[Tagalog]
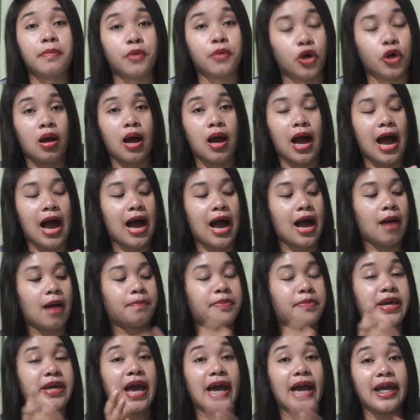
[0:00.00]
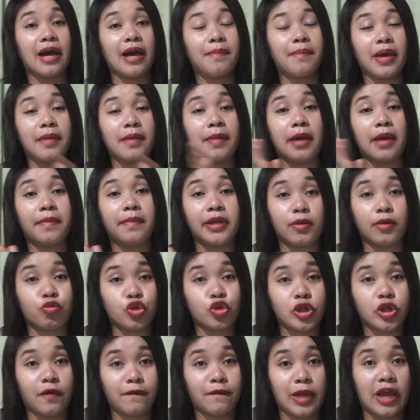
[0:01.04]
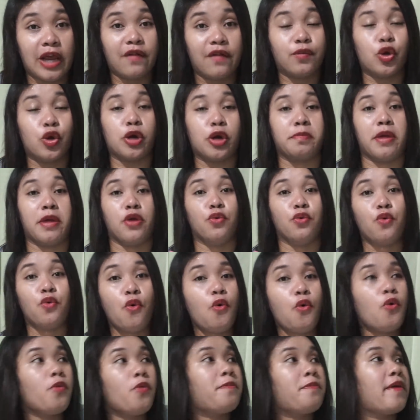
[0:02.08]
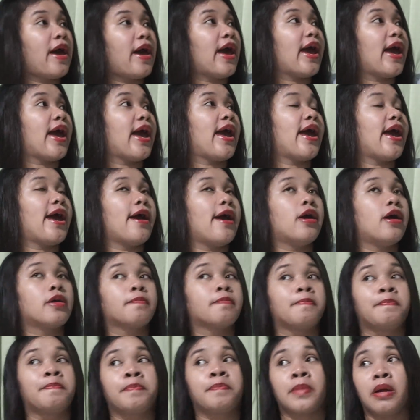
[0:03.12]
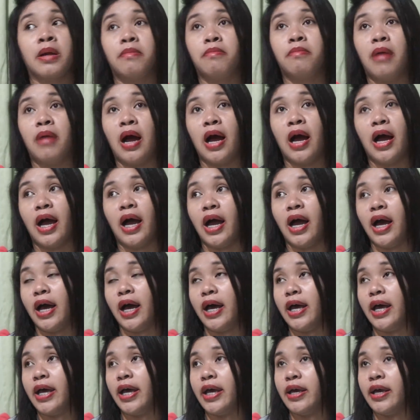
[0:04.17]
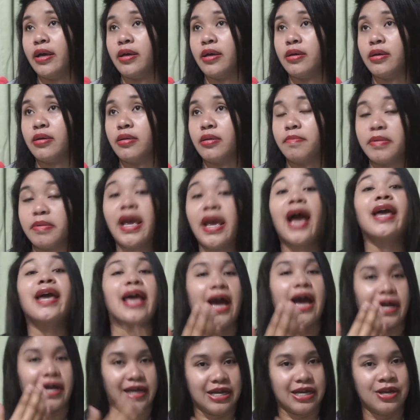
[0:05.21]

po, ang piyaya, may iba-iba na po siyang flavor. May ube, may piyaya.